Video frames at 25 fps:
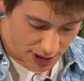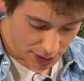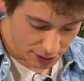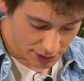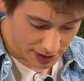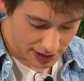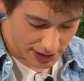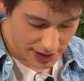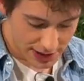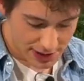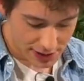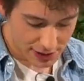Io
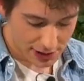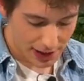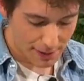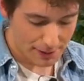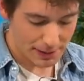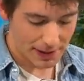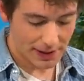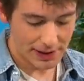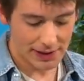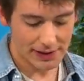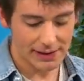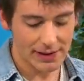utilizzo la
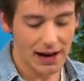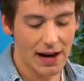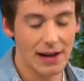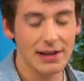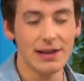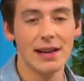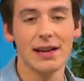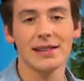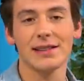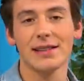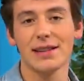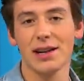
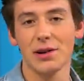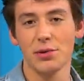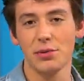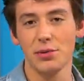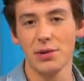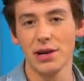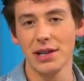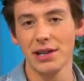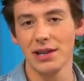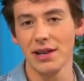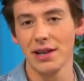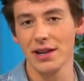planetaria,
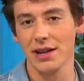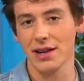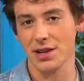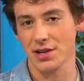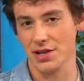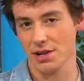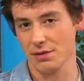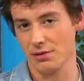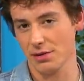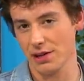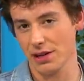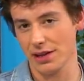tranquilli, che
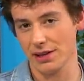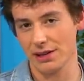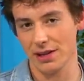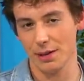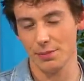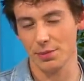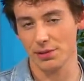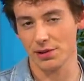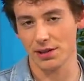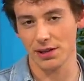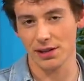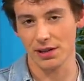se
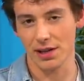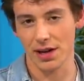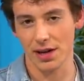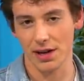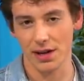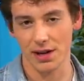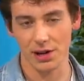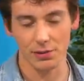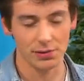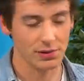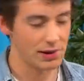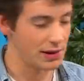volete potete
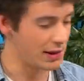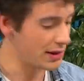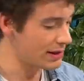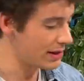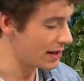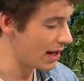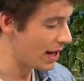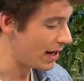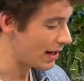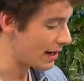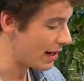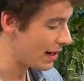anche
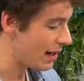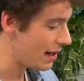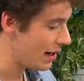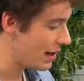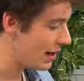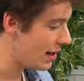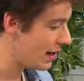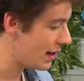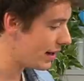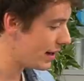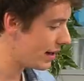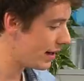utilizzare
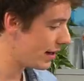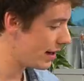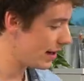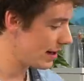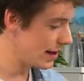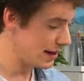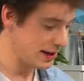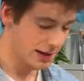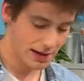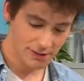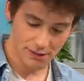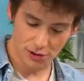eh,
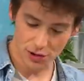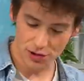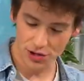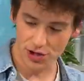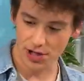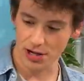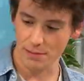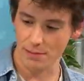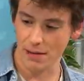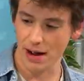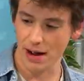le vostre